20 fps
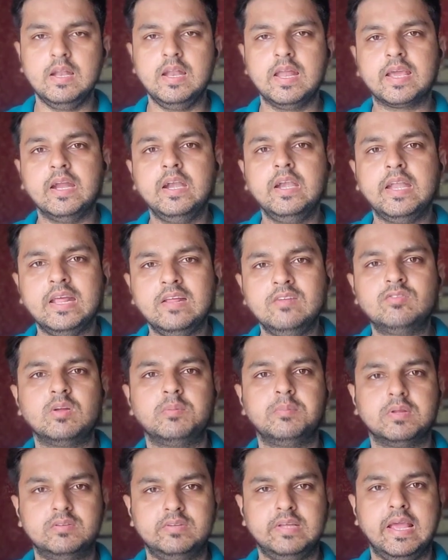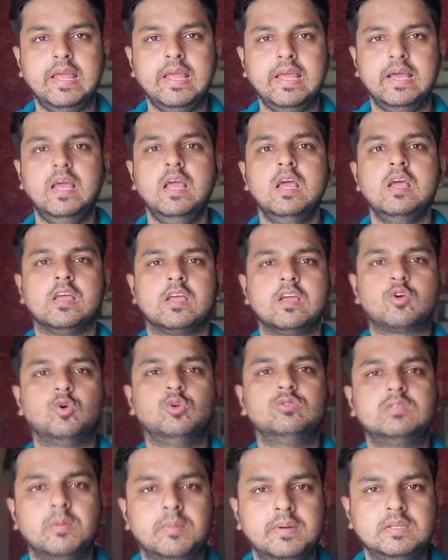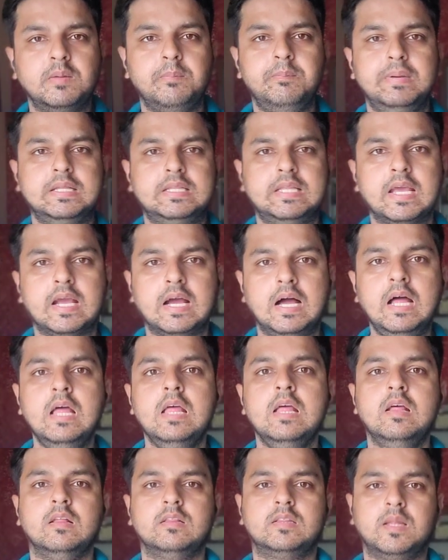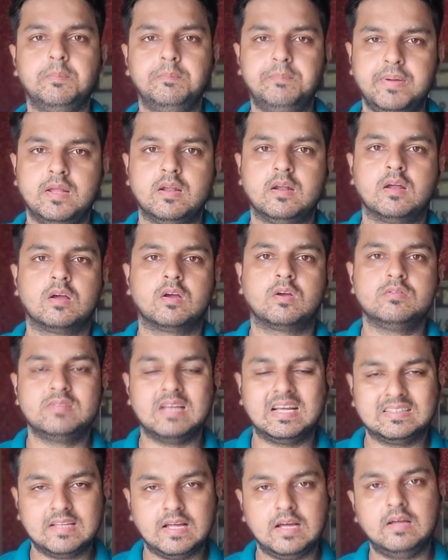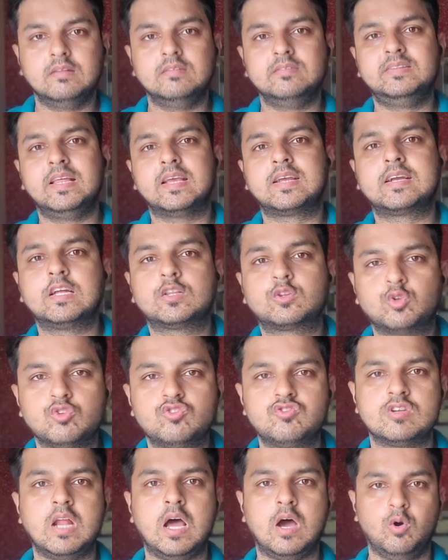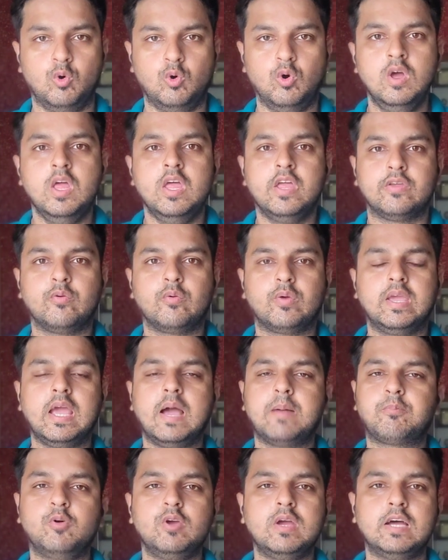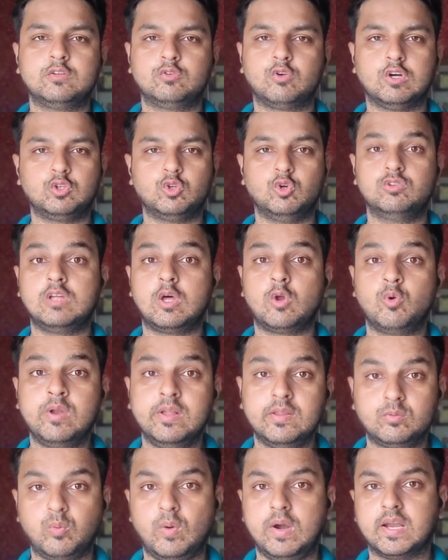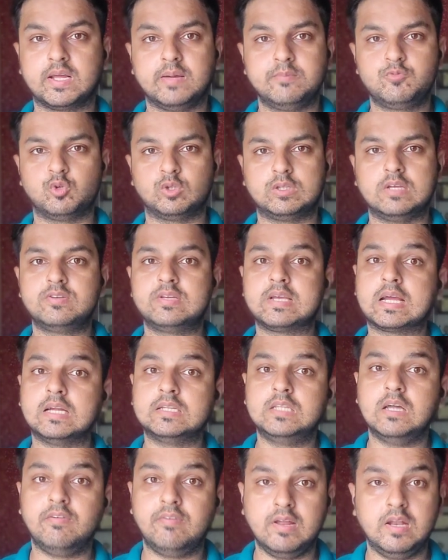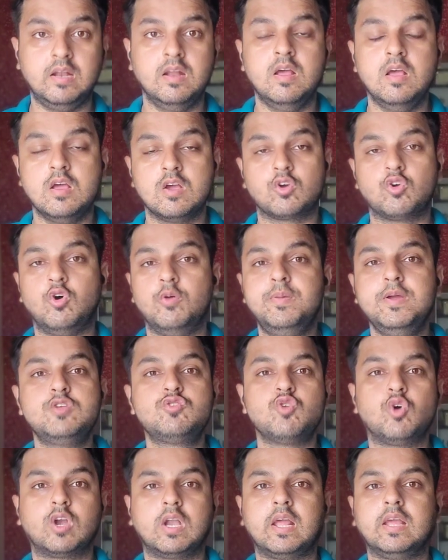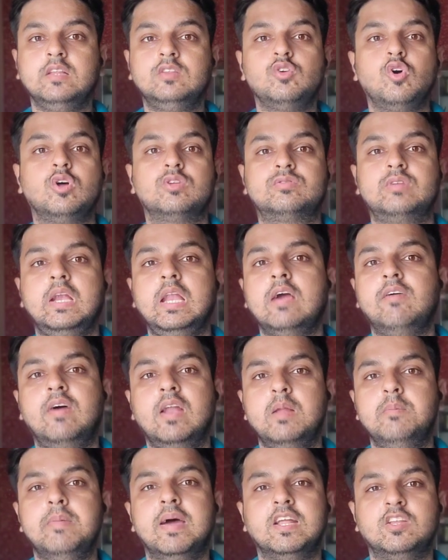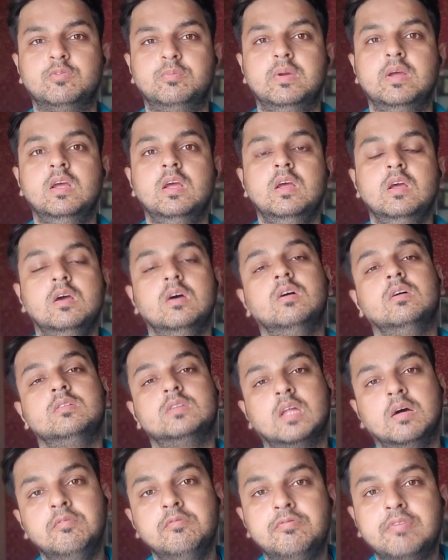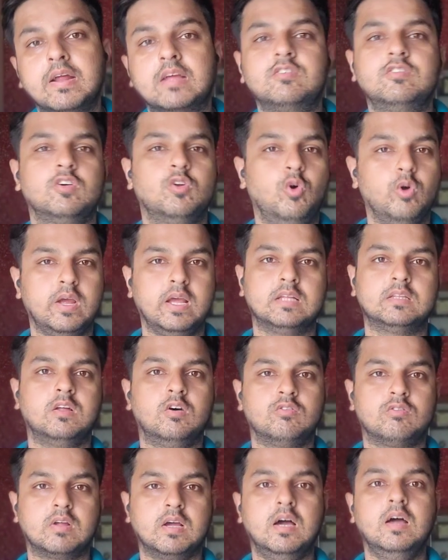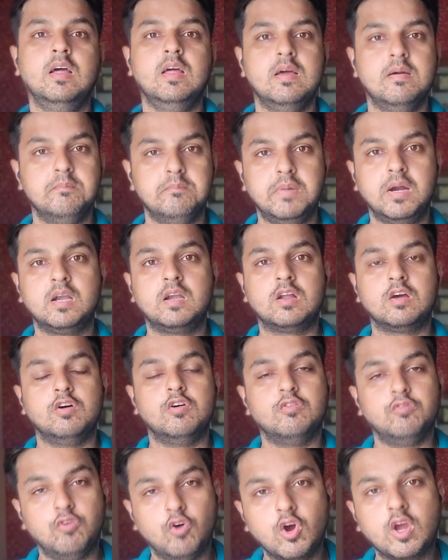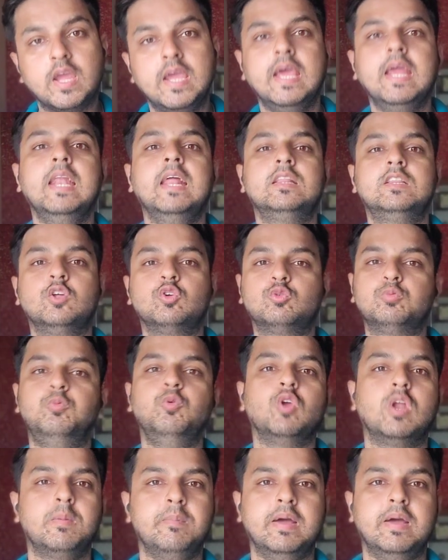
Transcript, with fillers: लेकिन टेंशन बस यही है उस समय जब बीतेगा तब फिर ज़्यादा दिक्कत कुछ ना हो क्योंकि आपको याद होगा 2019 वर्ल्ड कप जो था शिखर धवन को भी चोट लगी थी ऑस्ट्रेलिया वाले मैच में थम फ्रैक्चर हो गया था उनका बट वो खेले थे उस पूरे